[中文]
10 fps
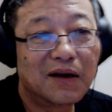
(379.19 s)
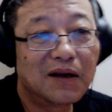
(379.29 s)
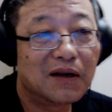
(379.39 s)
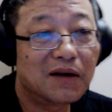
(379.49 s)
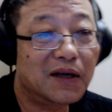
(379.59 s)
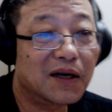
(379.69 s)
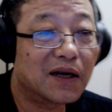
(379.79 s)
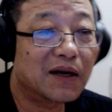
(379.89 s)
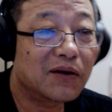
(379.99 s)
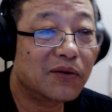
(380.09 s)
恋
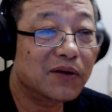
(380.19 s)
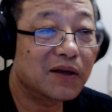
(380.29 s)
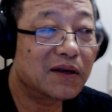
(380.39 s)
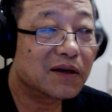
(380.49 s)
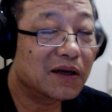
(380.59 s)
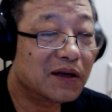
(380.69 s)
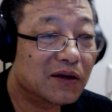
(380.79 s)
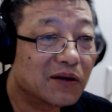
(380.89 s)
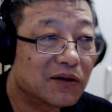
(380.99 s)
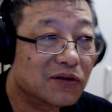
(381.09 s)
爱婚姻可
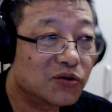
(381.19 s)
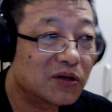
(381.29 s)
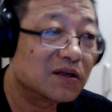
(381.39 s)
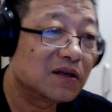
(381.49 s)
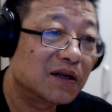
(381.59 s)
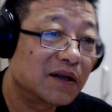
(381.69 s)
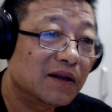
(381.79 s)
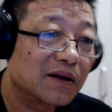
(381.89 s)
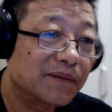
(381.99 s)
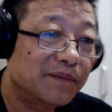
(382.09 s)
以觉醒人
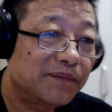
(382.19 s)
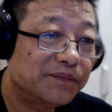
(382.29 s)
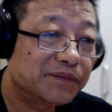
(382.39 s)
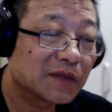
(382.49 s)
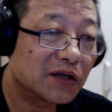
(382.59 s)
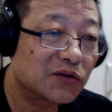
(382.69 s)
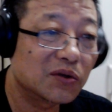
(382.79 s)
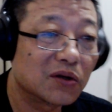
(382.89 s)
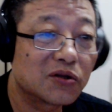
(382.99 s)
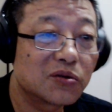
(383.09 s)
的，它具
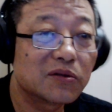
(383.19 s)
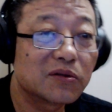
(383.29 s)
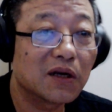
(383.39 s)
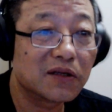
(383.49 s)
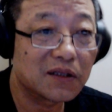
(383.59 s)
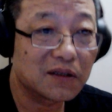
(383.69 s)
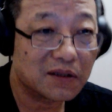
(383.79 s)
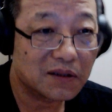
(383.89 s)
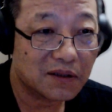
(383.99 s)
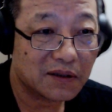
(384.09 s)
有宗教性
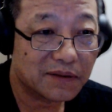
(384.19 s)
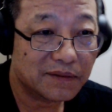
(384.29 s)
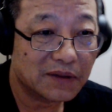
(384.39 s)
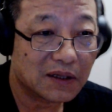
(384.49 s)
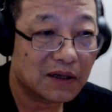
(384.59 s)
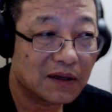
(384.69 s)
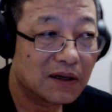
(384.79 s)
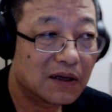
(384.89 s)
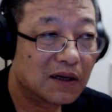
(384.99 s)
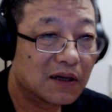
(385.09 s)
质的啊，
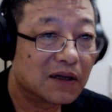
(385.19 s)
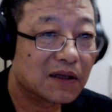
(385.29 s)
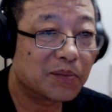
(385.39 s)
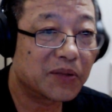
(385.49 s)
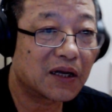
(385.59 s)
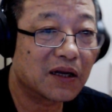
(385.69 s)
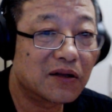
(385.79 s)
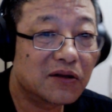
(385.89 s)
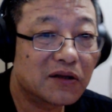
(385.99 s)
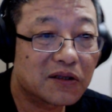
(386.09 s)
它不但
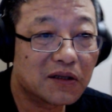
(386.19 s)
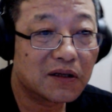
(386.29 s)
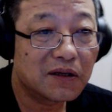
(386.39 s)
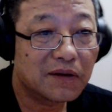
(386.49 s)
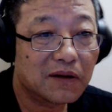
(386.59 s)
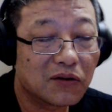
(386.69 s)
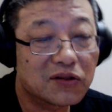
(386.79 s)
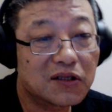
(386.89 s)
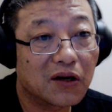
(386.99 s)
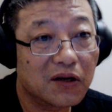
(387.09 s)
是有
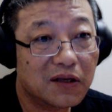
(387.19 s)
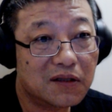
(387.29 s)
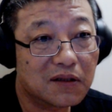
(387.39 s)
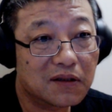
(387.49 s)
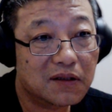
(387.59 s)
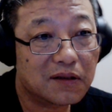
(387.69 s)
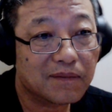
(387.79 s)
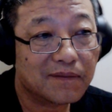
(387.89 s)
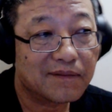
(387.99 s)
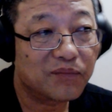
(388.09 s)
交易性质，
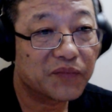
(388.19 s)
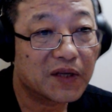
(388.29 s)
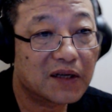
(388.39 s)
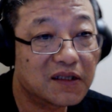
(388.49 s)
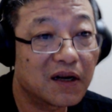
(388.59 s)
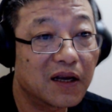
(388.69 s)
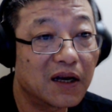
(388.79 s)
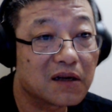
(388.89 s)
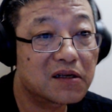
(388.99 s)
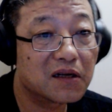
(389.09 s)
像两
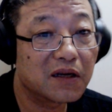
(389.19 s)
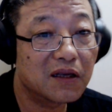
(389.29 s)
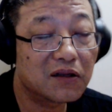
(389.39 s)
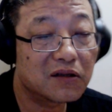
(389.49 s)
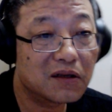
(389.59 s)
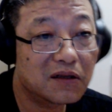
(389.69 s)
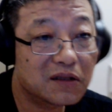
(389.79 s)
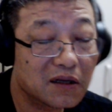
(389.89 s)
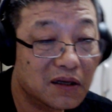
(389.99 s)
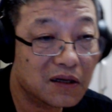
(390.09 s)
个生意
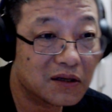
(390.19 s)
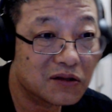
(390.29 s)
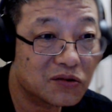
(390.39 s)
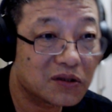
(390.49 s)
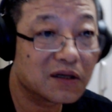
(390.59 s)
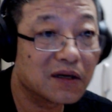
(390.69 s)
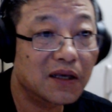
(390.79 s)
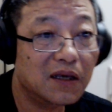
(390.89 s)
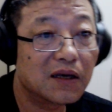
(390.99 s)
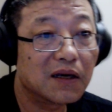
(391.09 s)
生意人做生
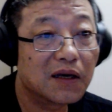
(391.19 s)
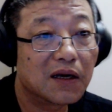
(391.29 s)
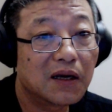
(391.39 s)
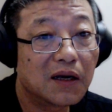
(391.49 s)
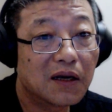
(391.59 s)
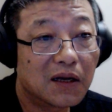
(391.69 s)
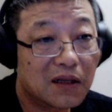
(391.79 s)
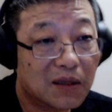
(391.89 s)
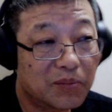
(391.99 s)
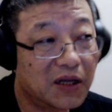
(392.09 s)
意，
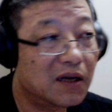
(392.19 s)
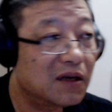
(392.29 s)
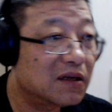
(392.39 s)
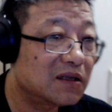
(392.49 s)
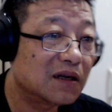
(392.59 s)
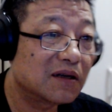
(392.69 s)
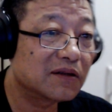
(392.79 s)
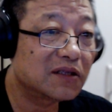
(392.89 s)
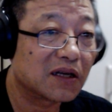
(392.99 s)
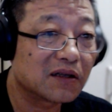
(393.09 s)
它不但像
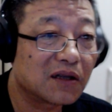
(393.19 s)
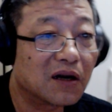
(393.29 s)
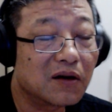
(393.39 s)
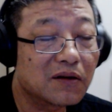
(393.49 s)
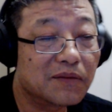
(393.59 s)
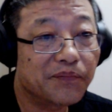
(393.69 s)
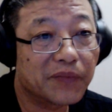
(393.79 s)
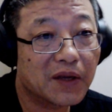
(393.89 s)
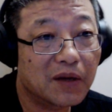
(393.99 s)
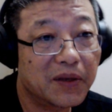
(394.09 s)
强盗
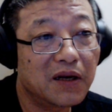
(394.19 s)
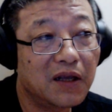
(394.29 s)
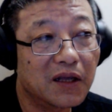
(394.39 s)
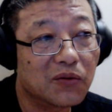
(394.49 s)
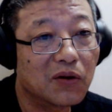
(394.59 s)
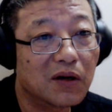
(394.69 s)
和被掠夺。